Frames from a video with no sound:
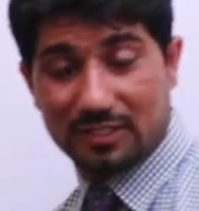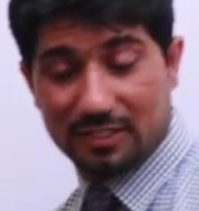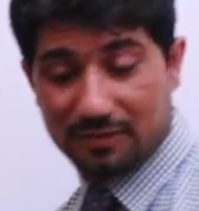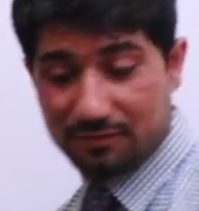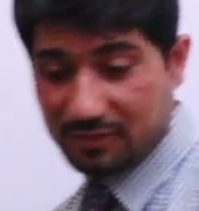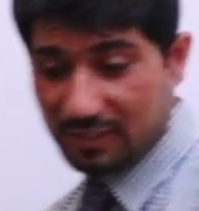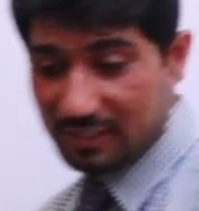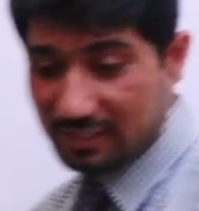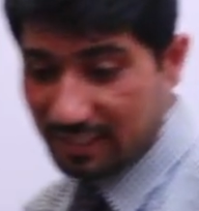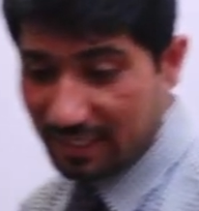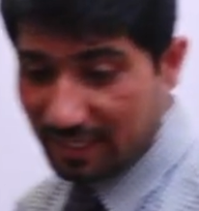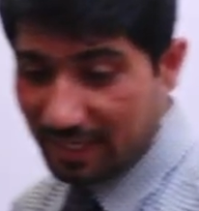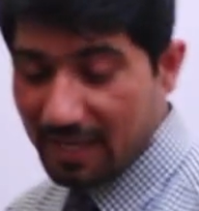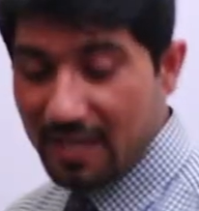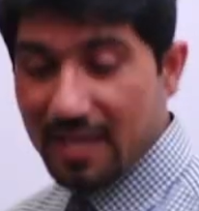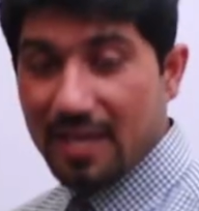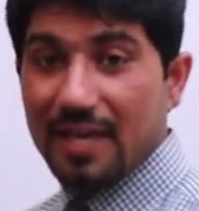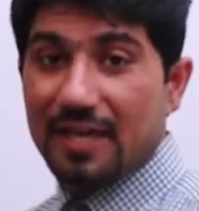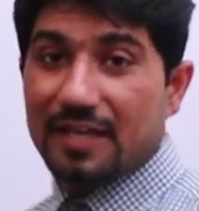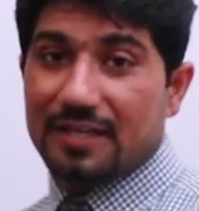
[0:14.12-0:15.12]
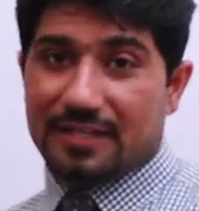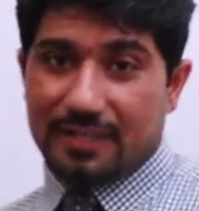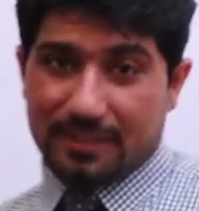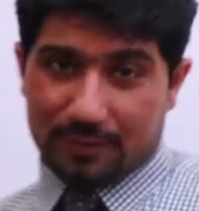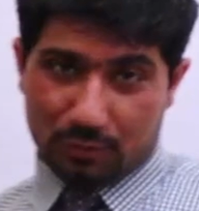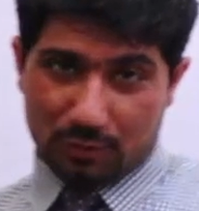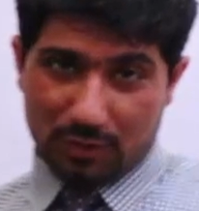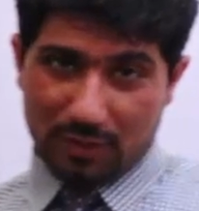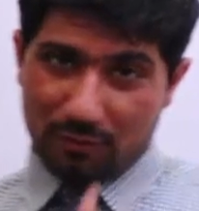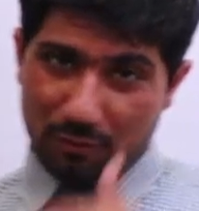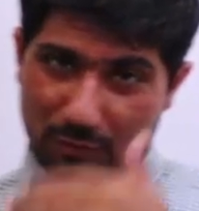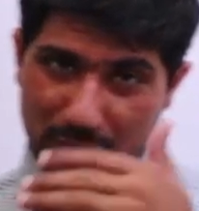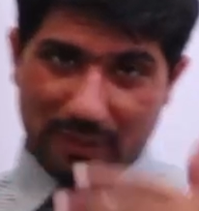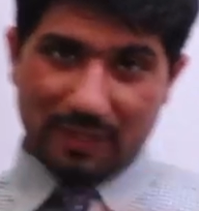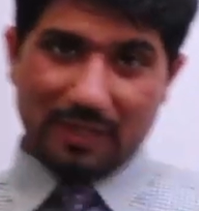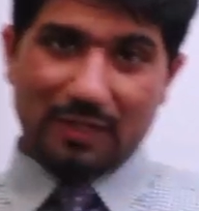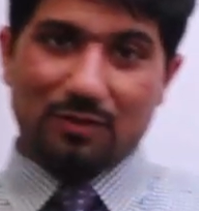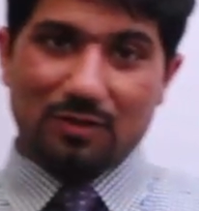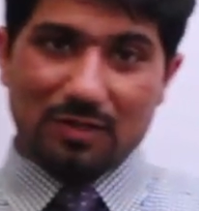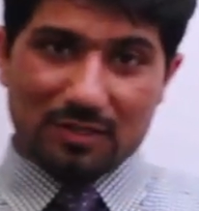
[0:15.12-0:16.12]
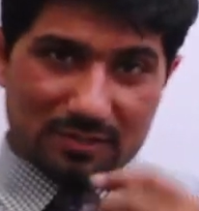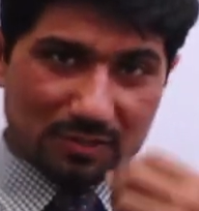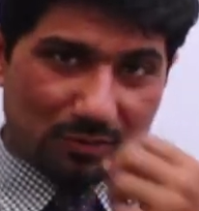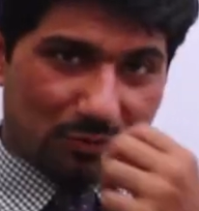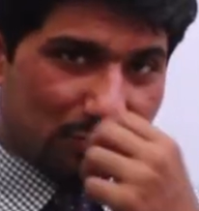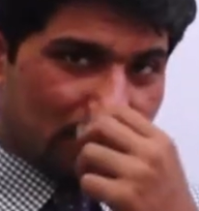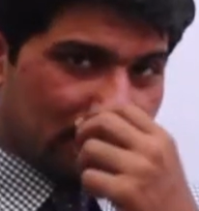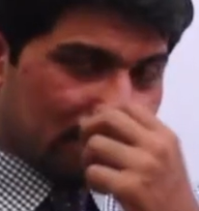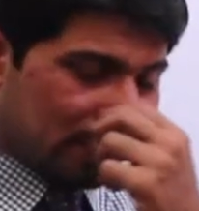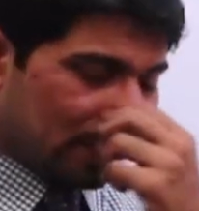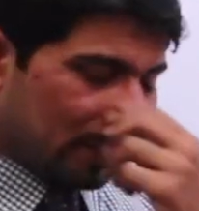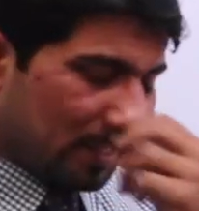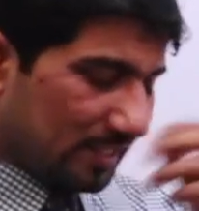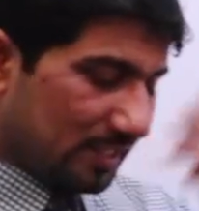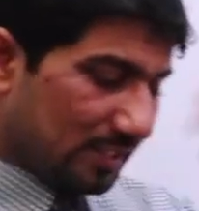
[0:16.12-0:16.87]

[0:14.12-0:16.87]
की तरफ चलते हैं ये थोड़े वो पर्टिकुलर सॉल्यूशंस का